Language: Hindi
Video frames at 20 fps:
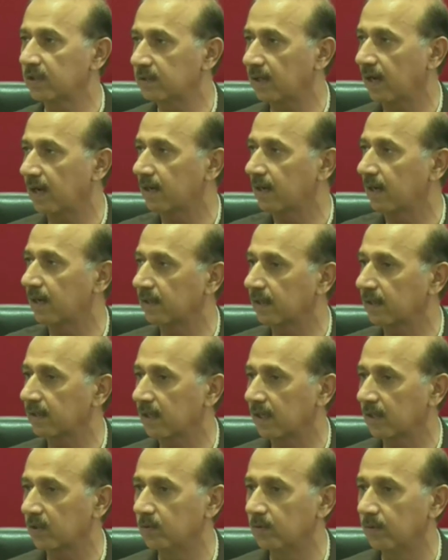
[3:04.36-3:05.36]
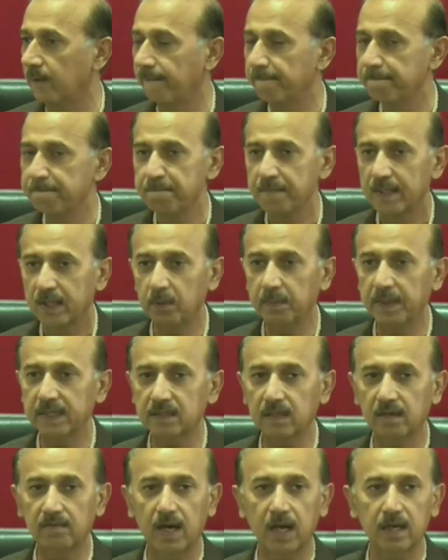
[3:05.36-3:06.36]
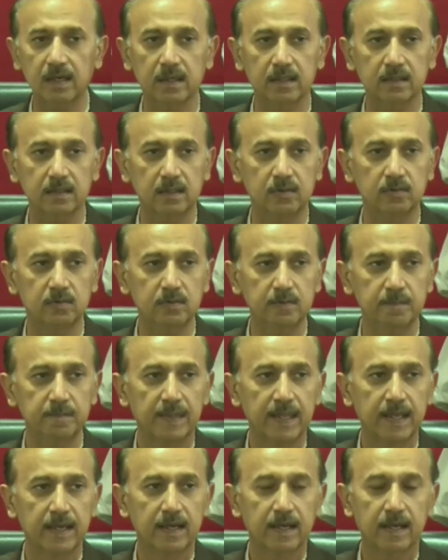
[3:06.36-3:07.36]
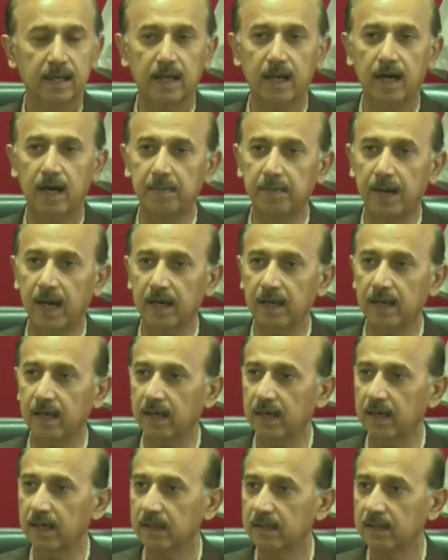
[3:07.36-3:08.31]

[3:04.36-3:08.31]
इस तरह का आर्डर कर लो तो मैं सवाल करता हूँ कि हमारे